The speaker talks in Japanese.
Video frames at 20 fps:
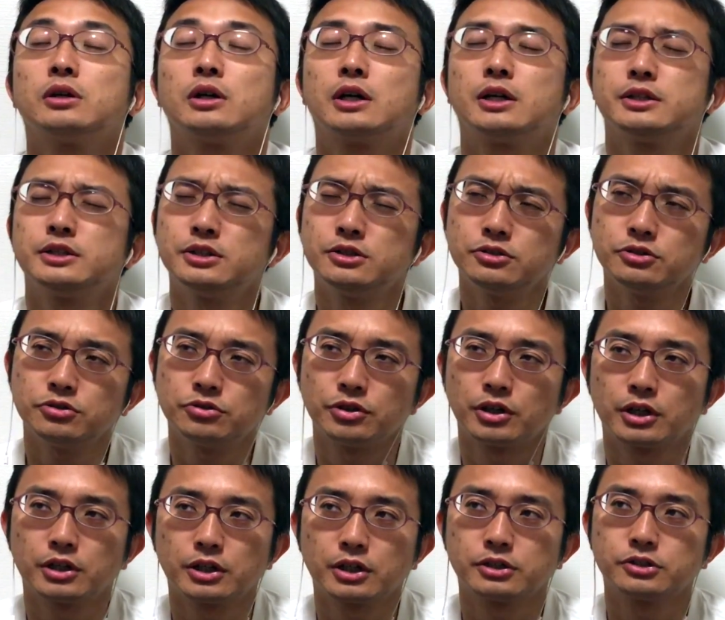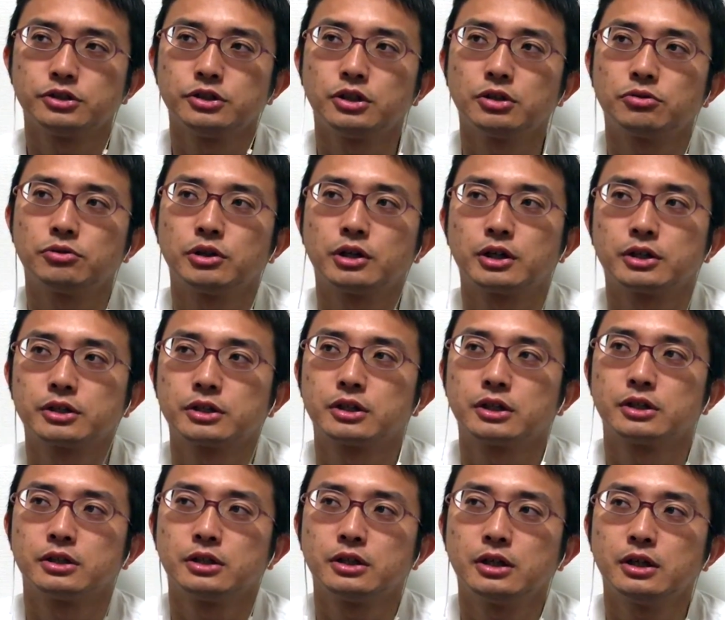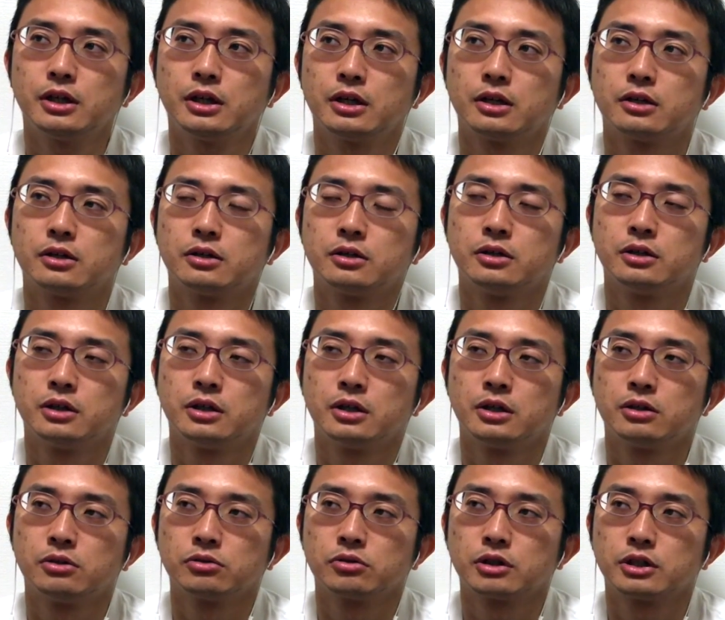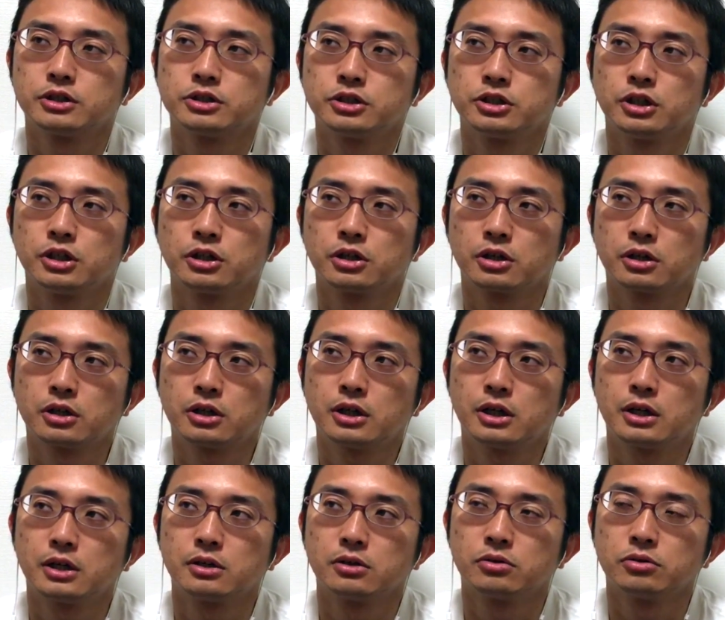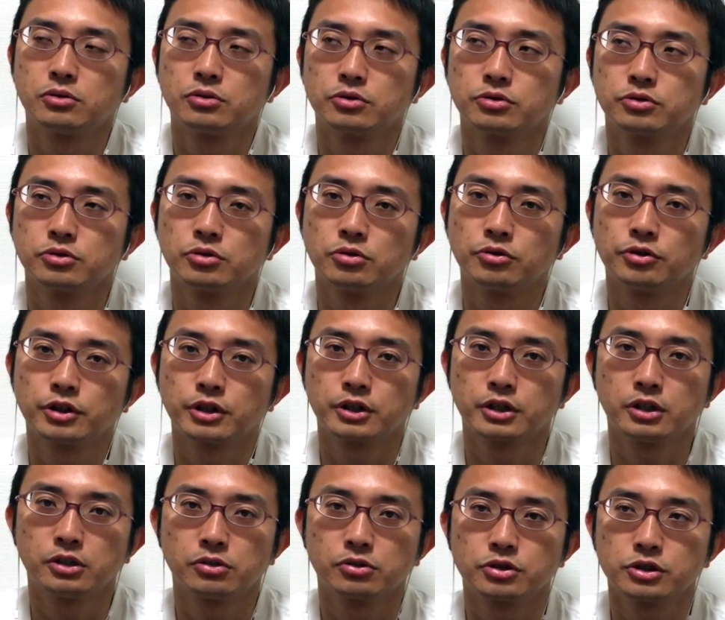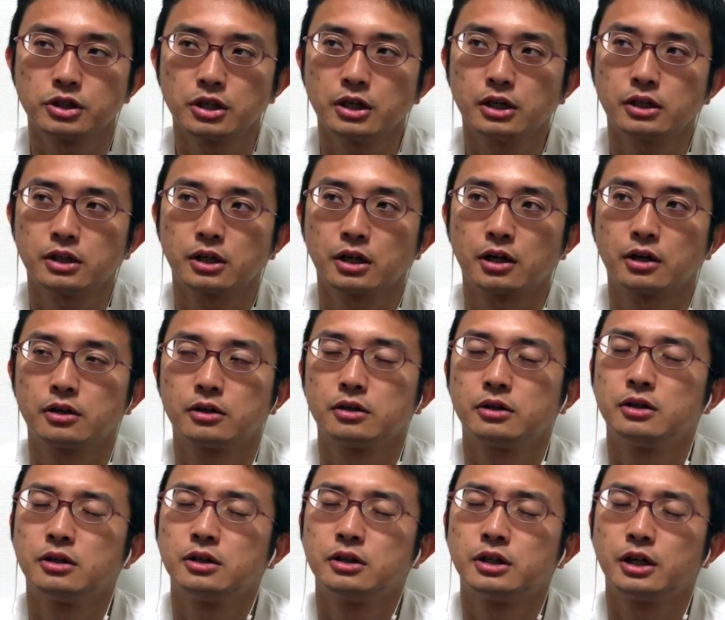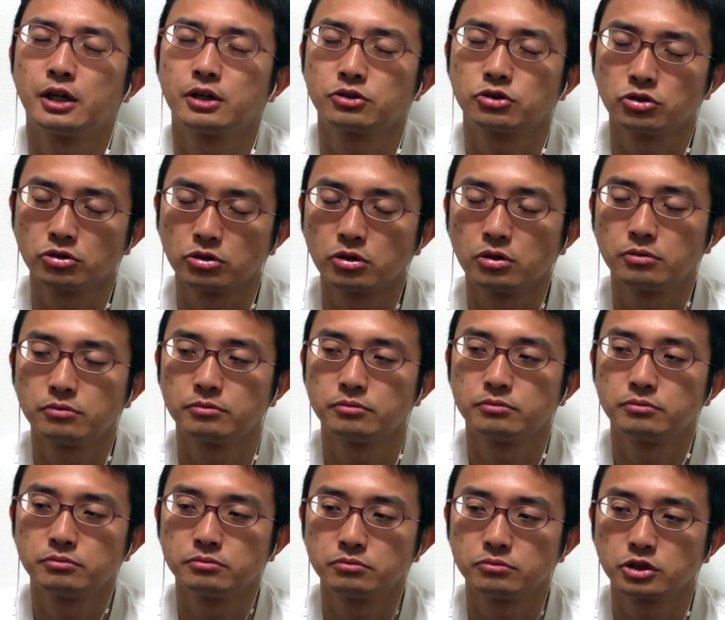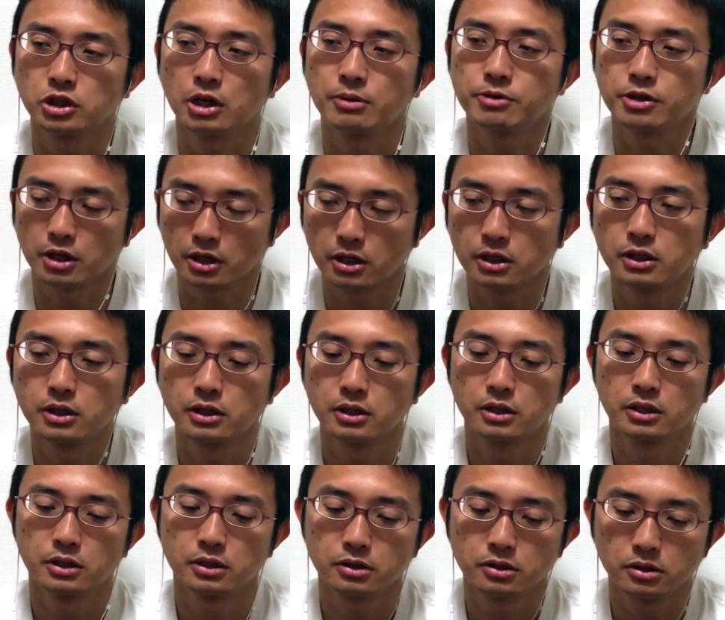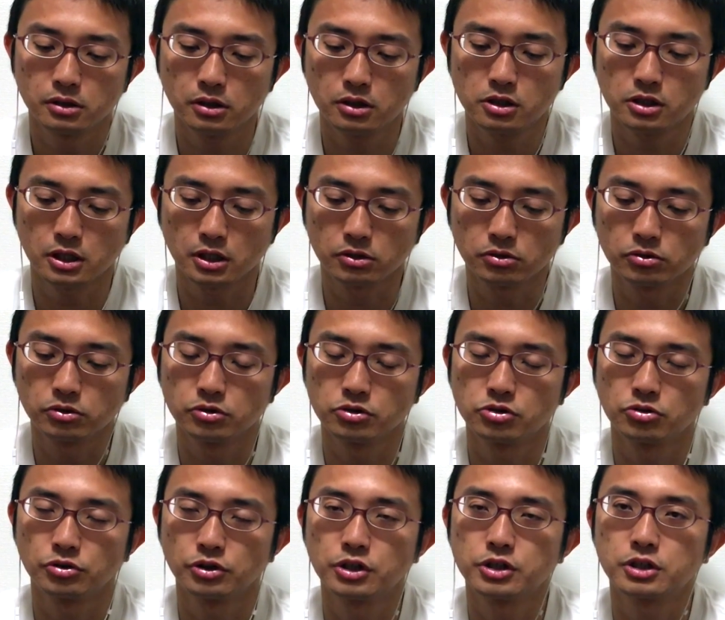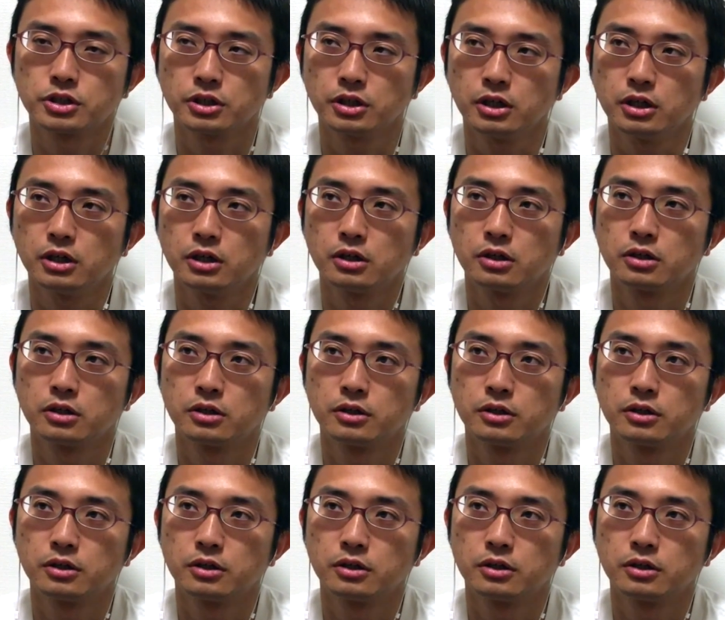8筋をなかなかついてこなかったんで、えー、6八銀から5六歩5七銀として、えー、ダイレクト向かい飛車にしたという将棋でしたね。